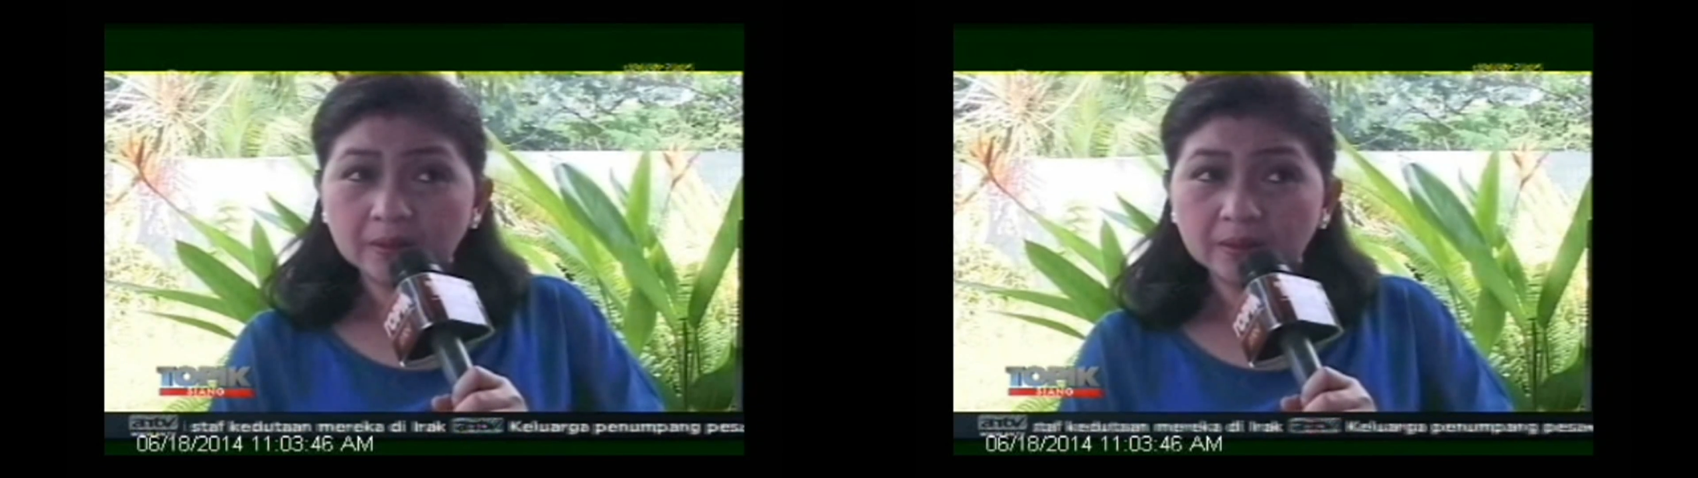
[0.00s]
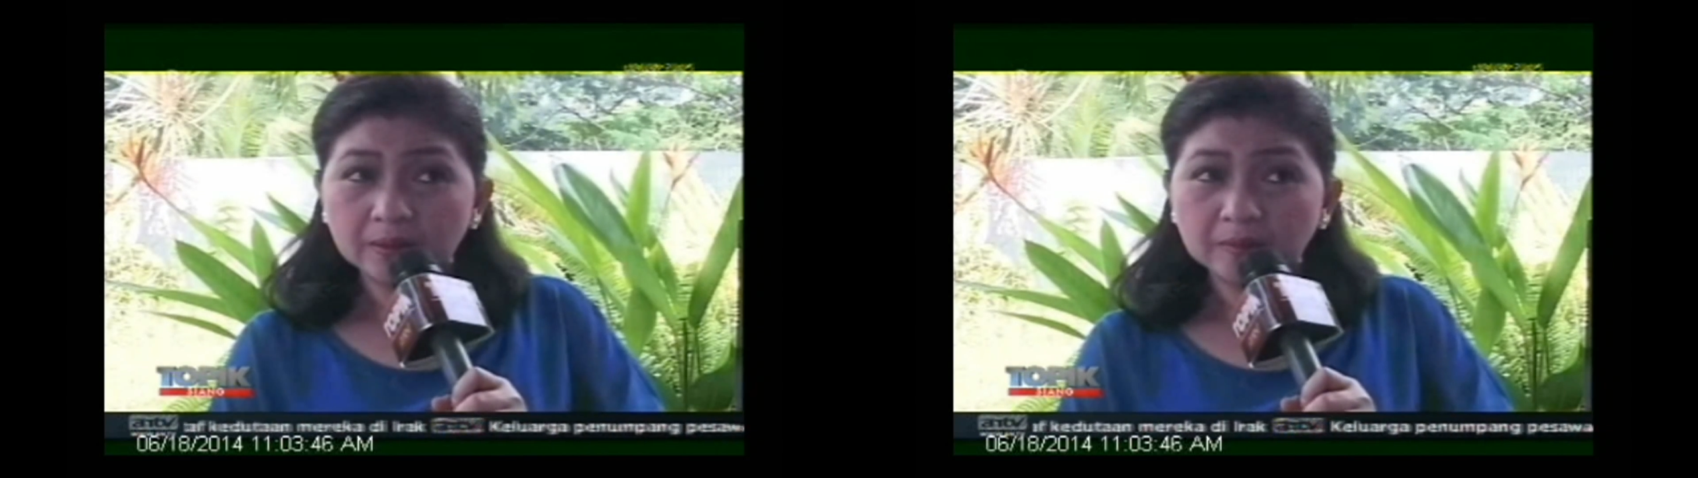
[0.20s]

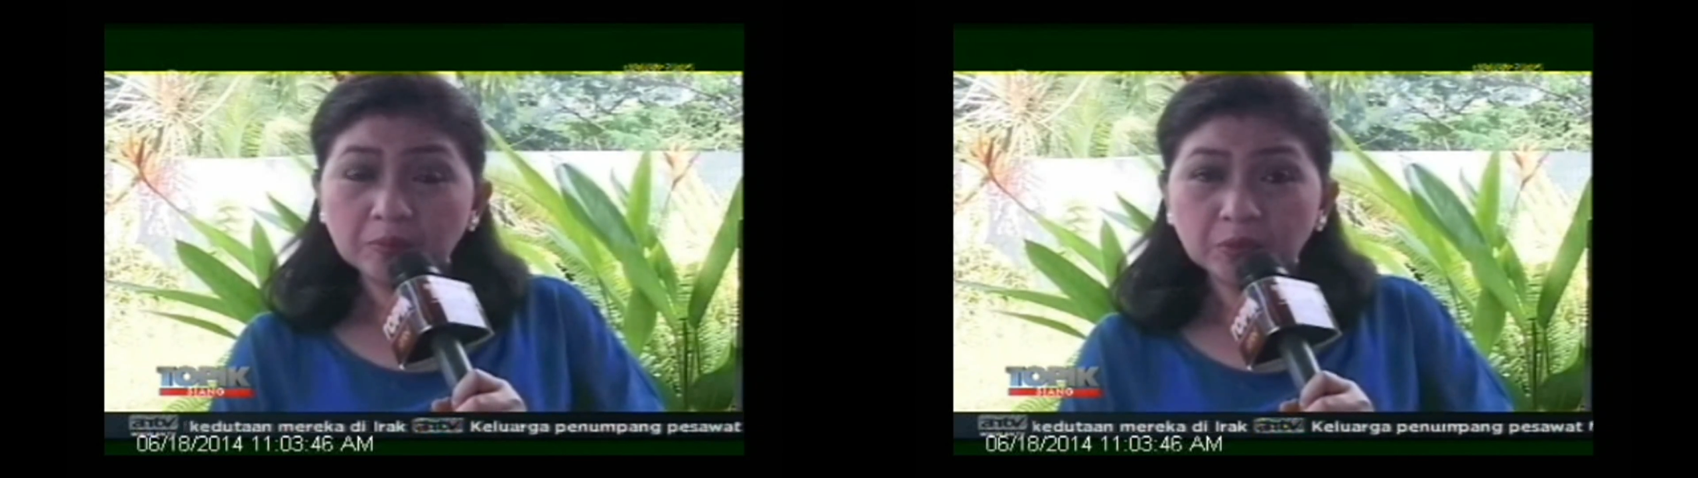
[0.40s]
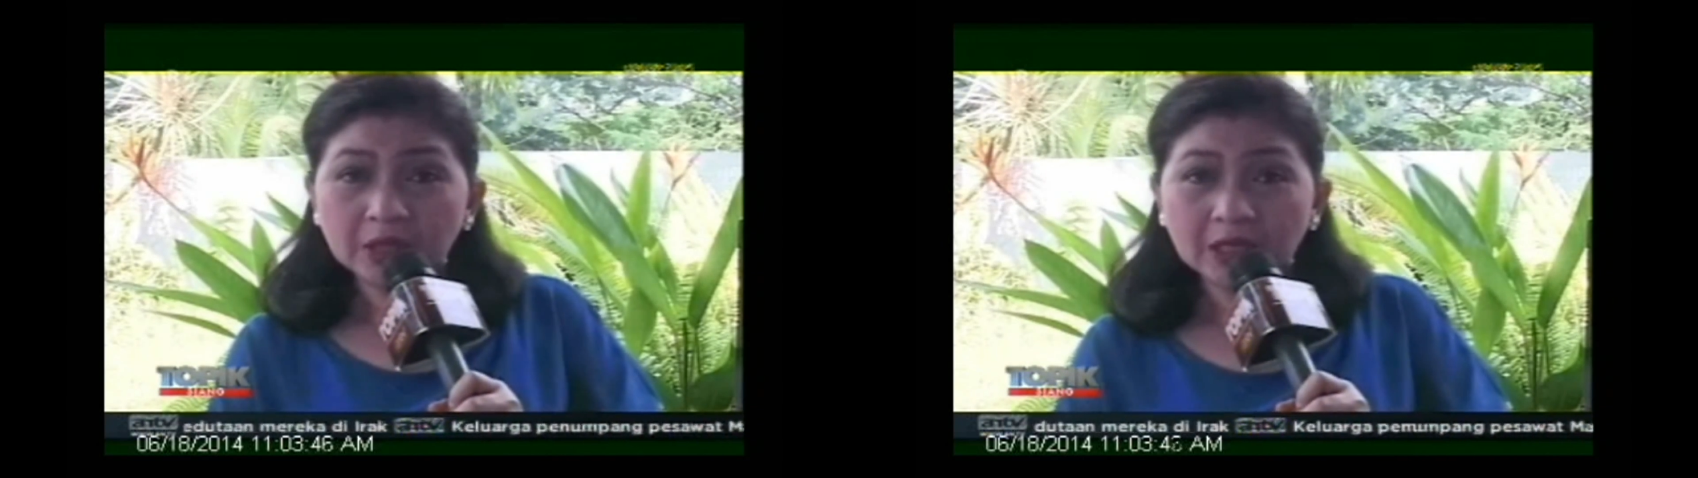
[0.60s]
eh,
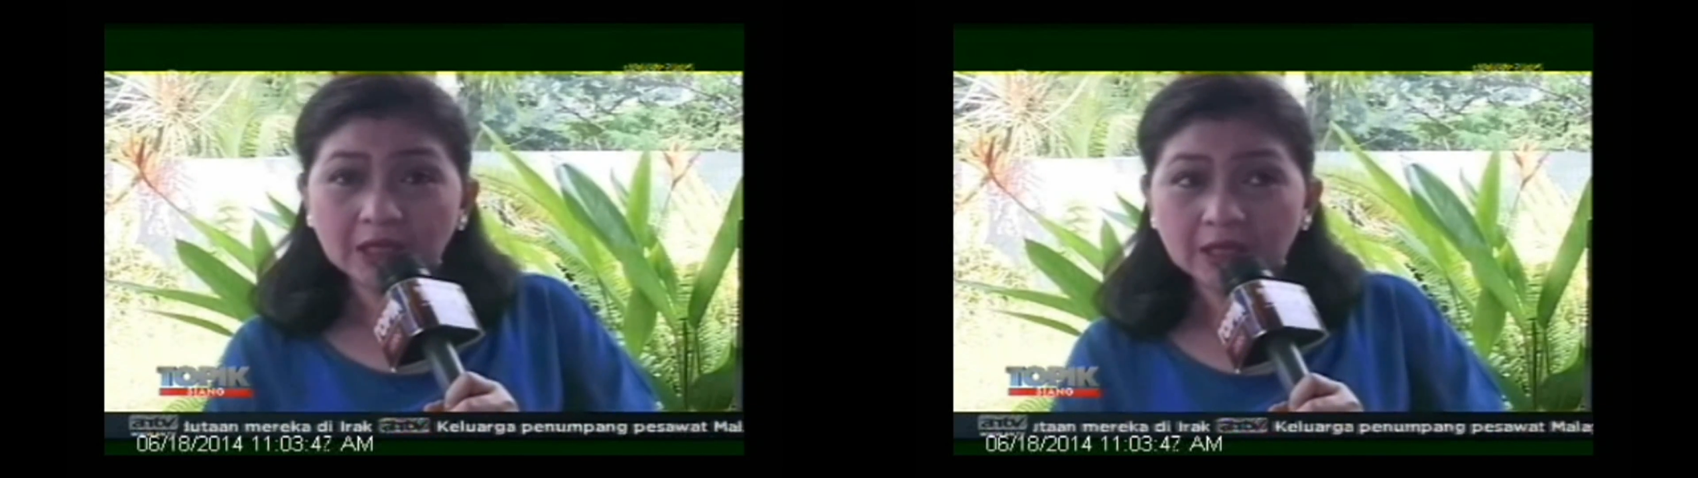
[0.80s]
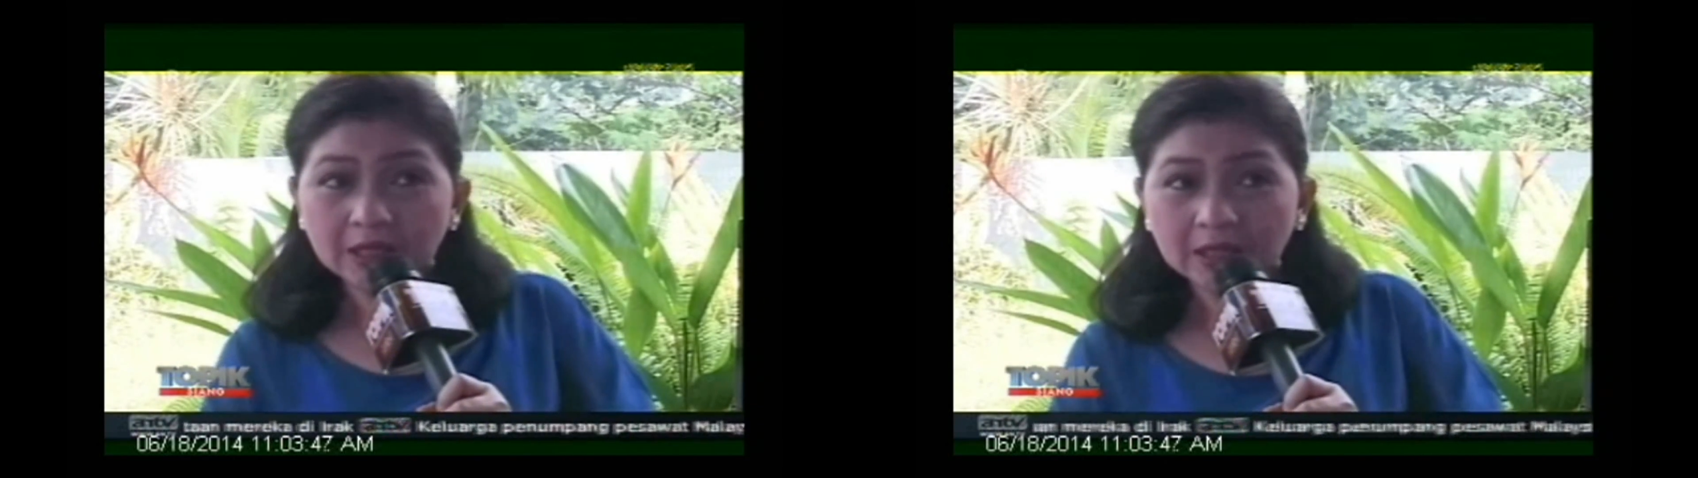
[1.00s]

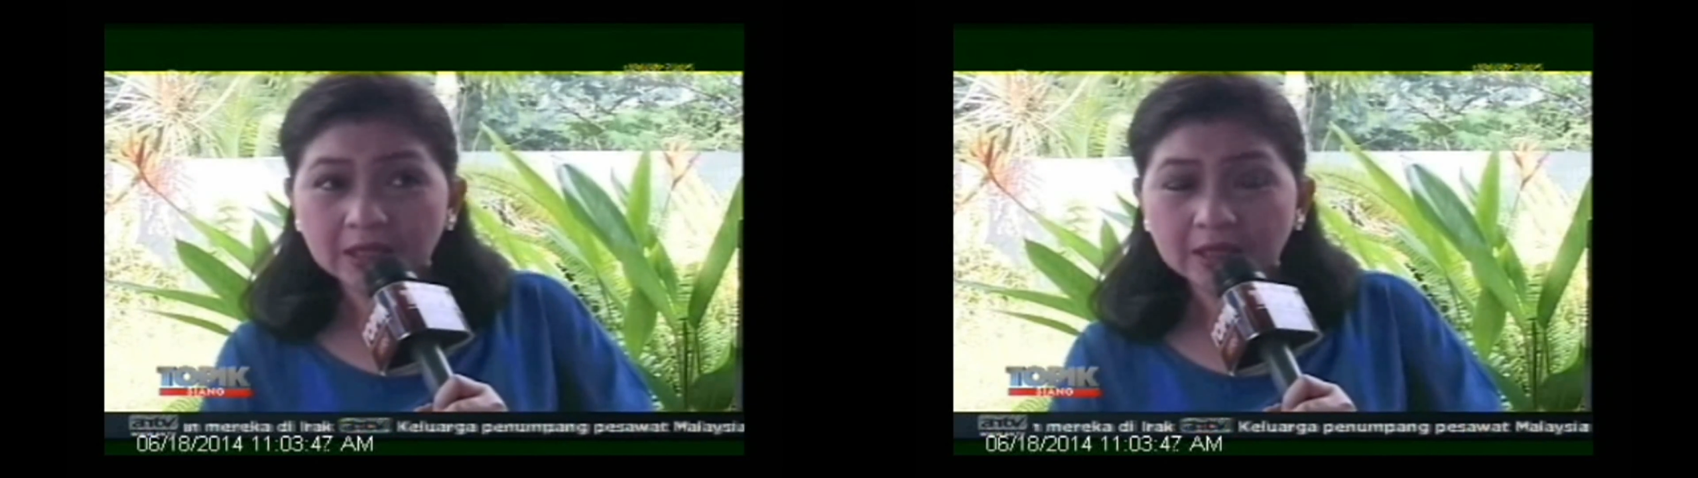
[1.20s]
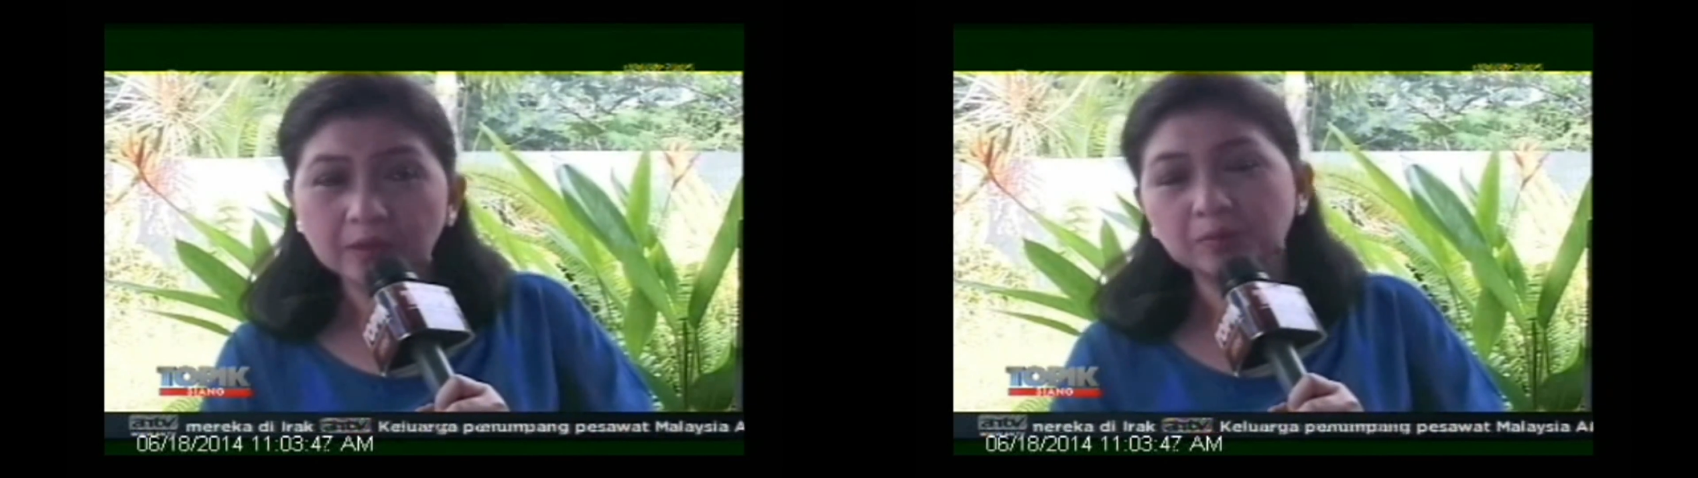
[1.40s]
mempunyai
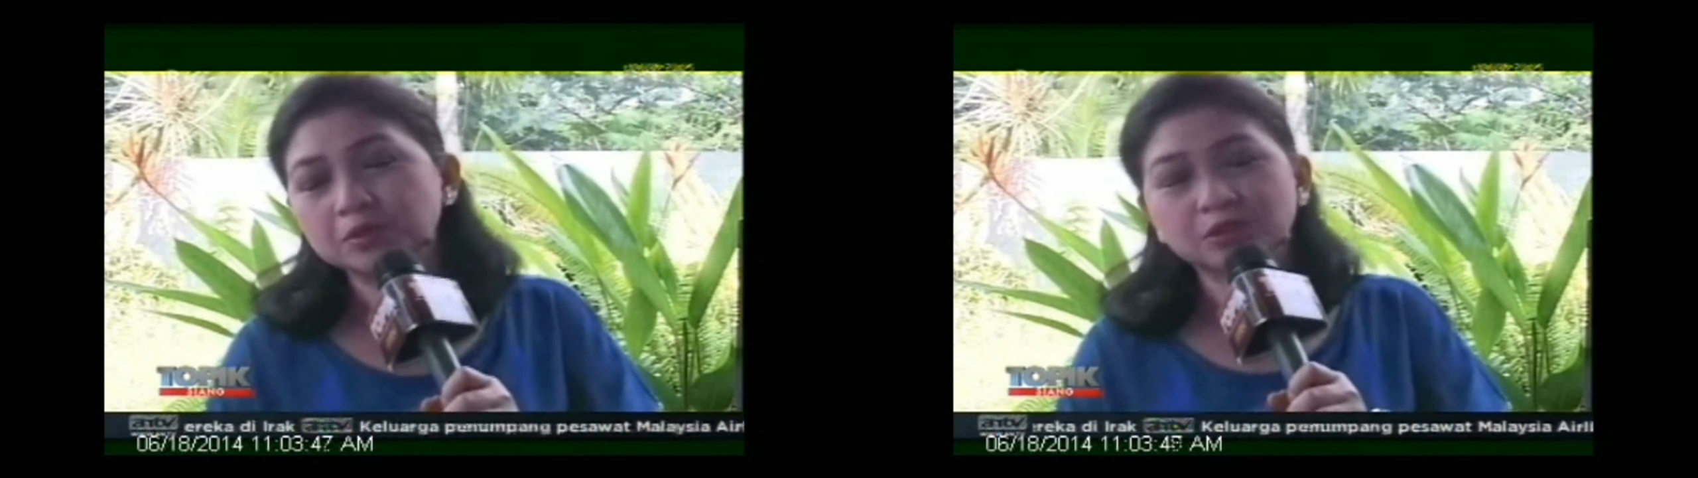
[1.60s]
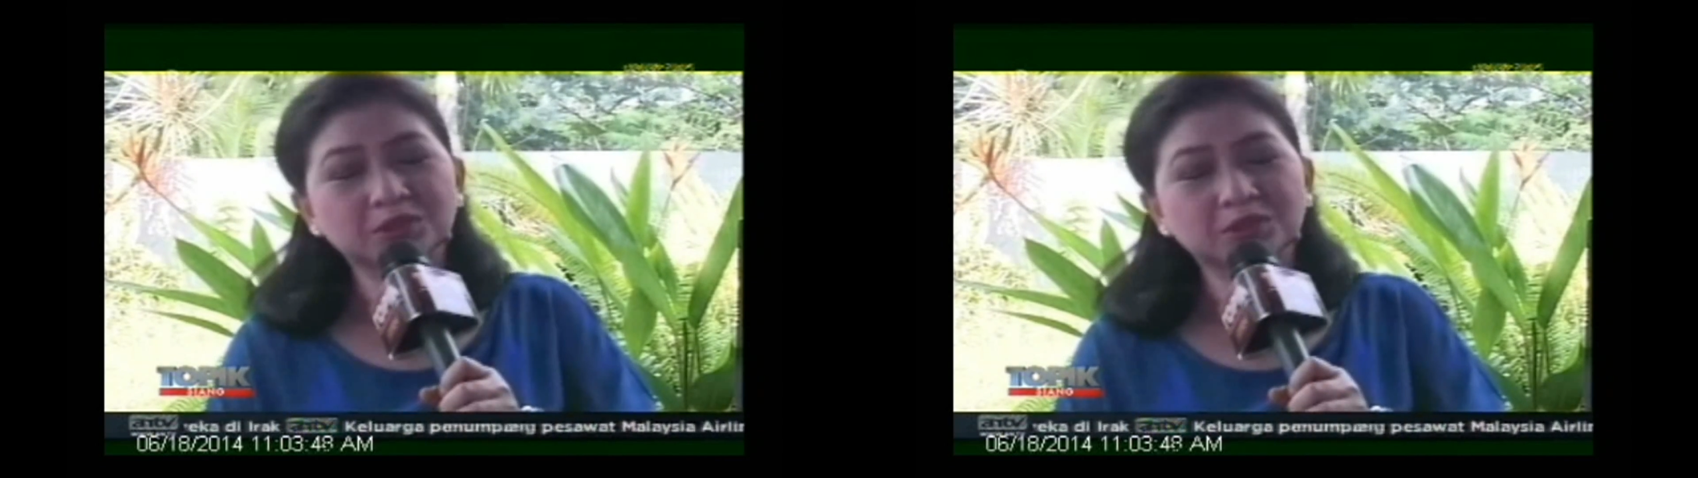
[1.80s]
uh,